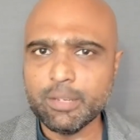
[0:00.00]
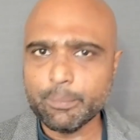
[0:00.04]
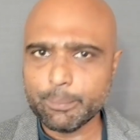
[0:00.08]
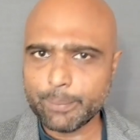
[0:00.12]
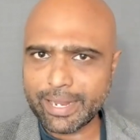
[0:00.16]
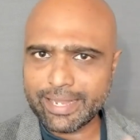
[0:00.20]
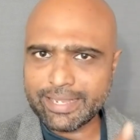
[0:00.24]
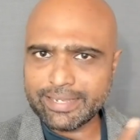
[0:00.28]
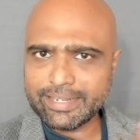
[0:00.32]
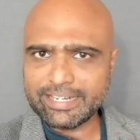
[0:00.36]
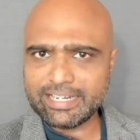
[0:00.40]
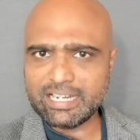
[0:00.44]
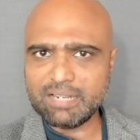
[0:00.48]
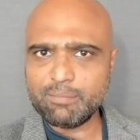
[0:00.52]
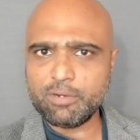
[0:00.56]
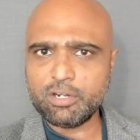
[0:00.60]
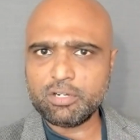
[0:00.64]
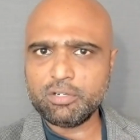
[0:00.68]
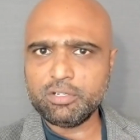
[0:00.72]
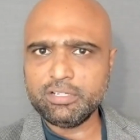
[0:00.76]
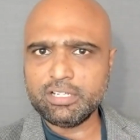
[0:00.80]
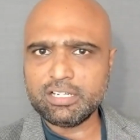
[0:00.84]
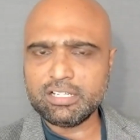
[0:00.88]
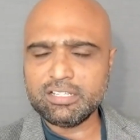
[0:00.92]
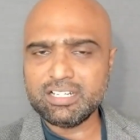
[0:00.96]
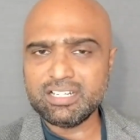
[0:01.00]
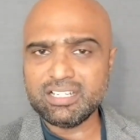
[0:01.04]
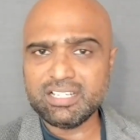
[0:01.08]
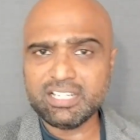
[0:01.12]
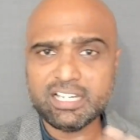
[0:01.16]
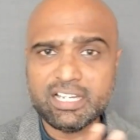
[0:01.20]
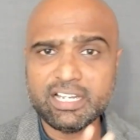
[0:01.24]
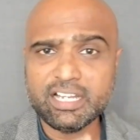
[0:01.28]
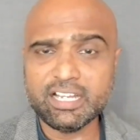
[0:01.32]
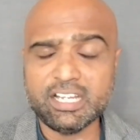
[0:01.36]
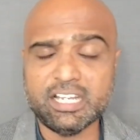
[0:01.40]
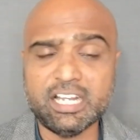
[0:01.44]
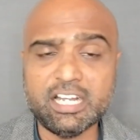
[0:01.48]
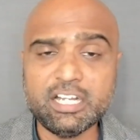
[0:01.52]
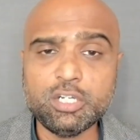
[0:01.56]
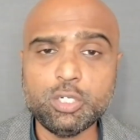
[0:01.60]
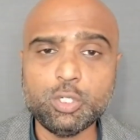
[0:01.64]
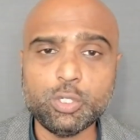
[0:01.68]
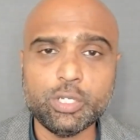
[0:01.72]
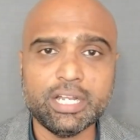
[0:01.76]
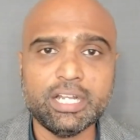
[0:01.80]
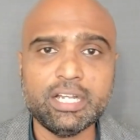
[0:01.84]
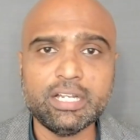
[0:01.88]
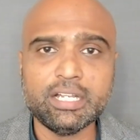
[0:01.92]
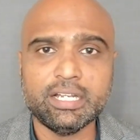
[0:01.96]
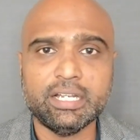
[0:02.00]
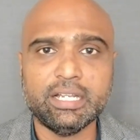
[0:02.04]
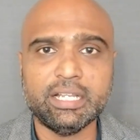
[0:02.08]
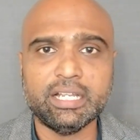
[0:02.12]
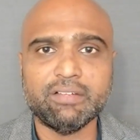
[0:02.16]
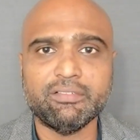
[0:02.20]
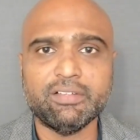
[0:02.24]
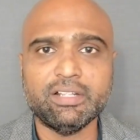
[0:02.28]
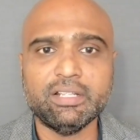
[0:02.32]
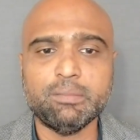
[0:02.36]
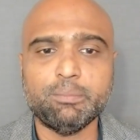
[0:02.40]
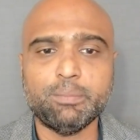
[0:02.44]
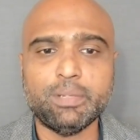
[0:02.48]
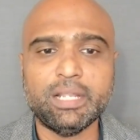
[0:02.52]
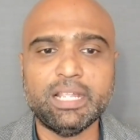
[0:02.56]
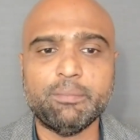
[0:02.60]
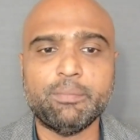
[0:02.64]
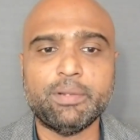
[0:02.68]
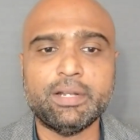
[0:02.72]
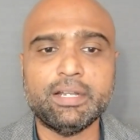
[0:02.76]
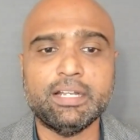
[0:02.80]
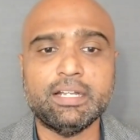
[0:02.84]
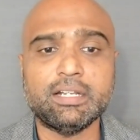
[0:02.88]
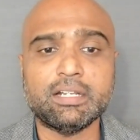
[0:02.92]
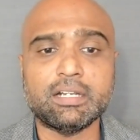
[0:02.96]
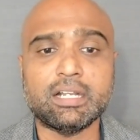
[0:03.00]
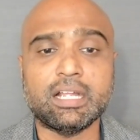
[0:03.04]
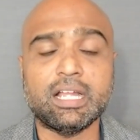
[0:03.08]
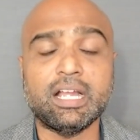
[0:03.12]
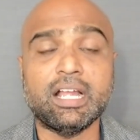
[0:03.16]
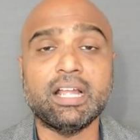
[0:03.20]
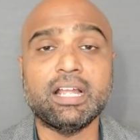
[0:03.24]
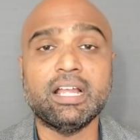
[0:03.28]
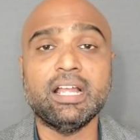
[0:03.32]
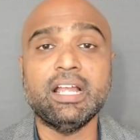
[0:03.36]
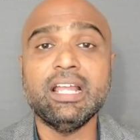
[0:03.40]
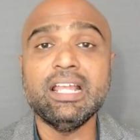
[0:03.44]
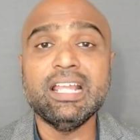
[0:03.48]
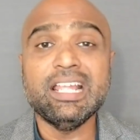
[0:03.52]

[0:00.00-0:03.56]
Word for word: பெயிண்டிங்கில் மட்டும் இருந்துட்டு இன்னைக்கு எண்ட் டு எண்ட் இன்னைக்கு வந்து ப்ளே பண்ணிட்டு இருக்காங்க